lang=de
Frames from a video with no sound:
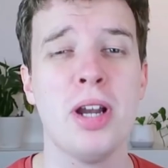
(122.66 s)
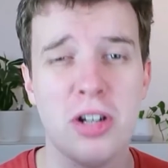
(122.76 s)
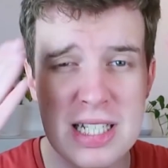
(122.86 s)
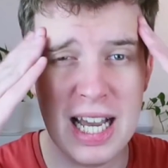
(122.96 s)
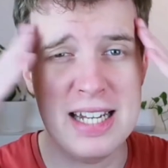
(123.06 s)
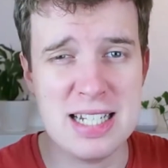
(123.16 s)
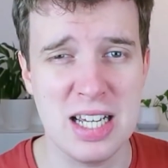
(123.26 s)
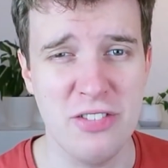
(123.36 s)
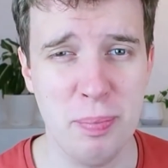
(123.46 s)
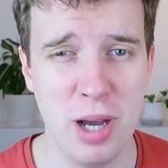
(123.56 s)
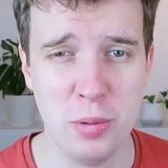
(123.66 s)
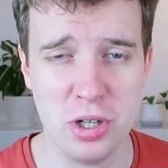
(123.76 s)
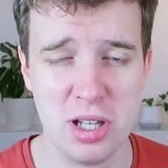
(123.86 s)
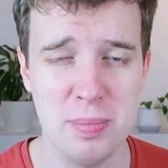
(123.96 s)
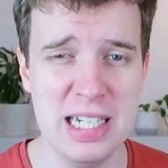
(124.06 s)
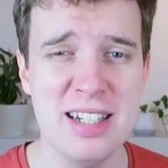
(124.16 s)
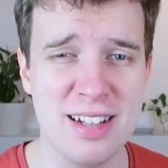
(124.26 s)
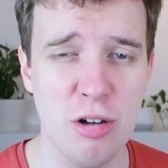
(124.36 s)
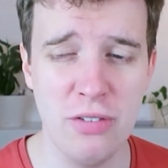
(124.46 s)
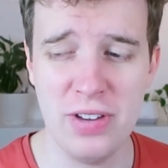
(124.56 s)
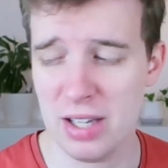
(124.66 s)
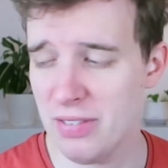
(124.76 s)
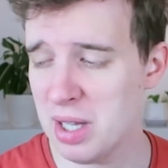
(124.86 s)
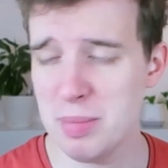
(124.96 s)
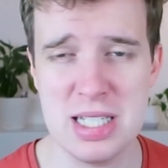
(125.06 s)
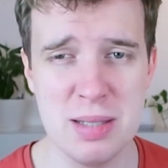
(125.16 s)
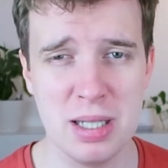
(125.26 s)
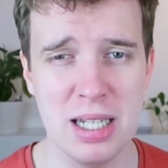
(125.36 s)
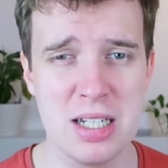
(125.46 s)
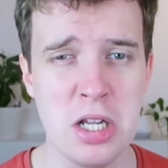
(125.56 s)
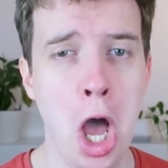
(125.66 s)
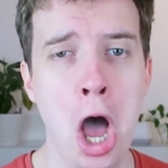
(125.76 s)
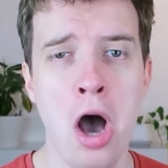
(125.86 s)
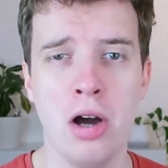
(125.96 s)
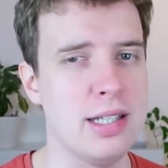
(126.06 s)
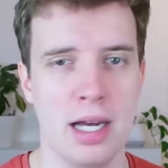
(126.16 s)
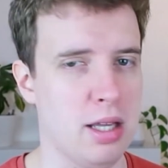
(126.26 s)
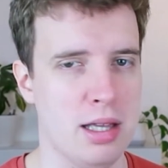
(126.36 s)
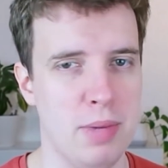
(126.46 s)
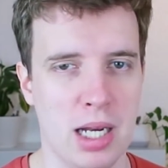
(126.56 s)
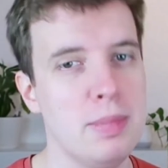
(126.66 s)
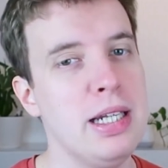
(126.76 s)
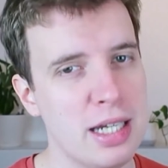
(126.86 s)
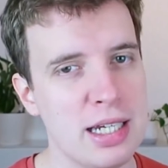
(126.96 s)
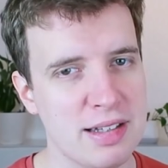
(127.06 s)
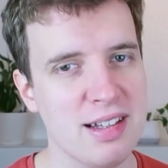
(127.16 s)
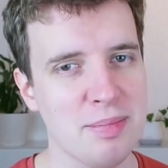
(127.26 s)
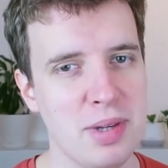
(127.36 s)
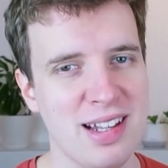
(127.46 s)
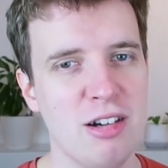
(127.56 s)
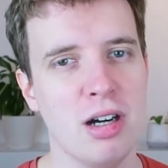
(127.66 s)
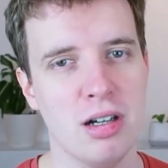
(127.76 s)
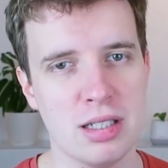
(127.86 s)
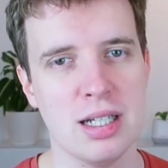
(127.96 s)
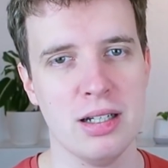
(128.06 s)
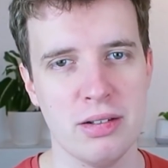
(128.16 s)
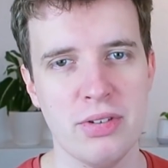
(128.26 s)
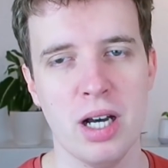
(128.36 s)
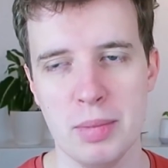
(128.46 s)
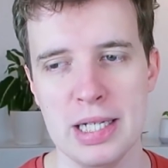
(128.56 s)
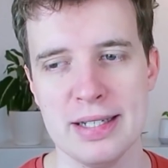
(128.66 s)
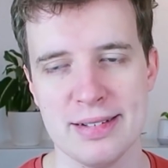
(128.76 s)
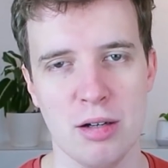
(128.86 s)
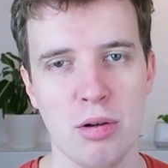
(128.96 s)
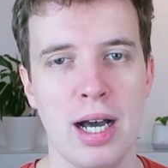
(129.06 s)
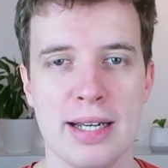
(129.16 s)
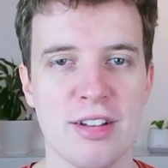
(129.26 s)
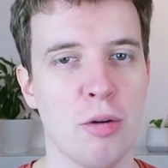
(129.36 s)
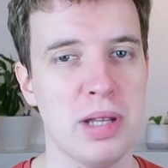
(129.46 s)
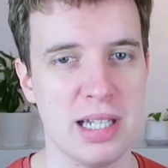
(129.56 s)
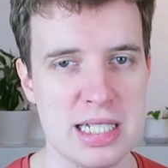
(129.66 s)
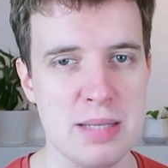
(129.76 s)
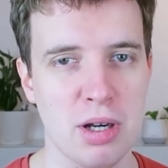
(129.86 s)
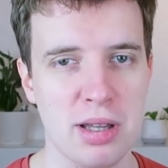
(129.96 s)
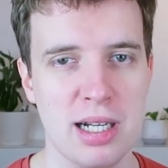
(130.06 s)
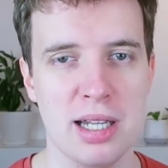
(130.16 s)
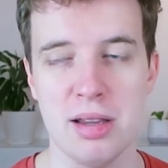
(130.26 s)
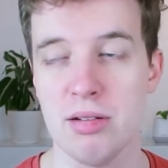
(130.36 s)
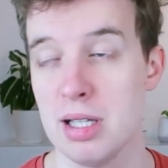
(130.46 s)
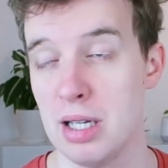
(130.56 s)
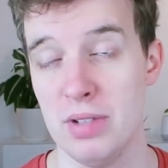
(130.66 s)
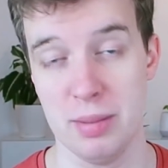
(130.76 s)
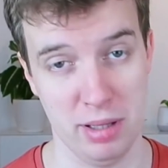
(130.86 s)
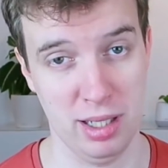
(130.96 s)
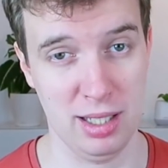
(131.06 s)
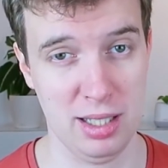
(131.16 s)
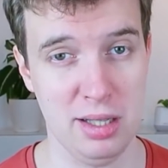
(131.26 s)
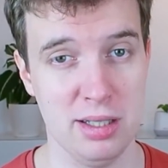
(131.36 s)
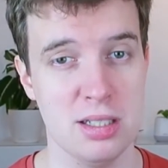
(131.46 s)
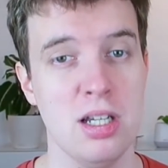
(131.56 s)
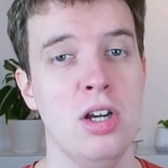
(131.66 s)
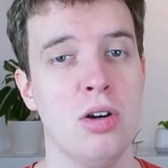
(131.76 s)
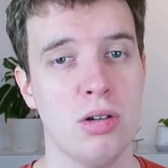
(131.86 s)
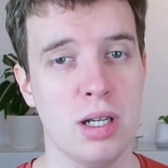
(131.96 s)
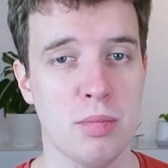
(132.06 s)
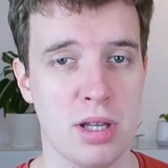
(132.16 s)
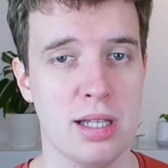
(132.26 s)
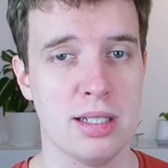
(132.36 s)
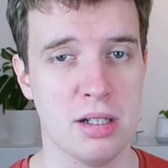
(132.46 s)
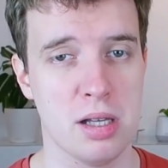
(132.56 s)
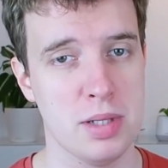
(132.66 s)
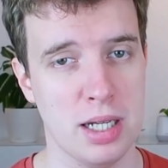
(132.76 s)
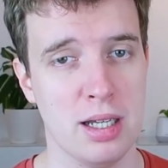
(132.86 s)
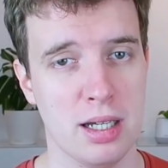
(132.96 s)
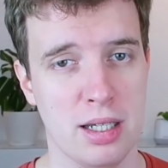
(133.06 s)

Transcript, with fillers: mein Gott, die Alte hat einfach behauptet, dass Melina sauer wäre, wenn sie mit Tim redet. Das macht Melina jetzt erstmal sauer. Und dann war Melina sauer, hat es auch ein bisschen an Tim ausgelassen und es hat dann wieder ein bisschen gekriselt. Und dann musste sie draußen mit Anna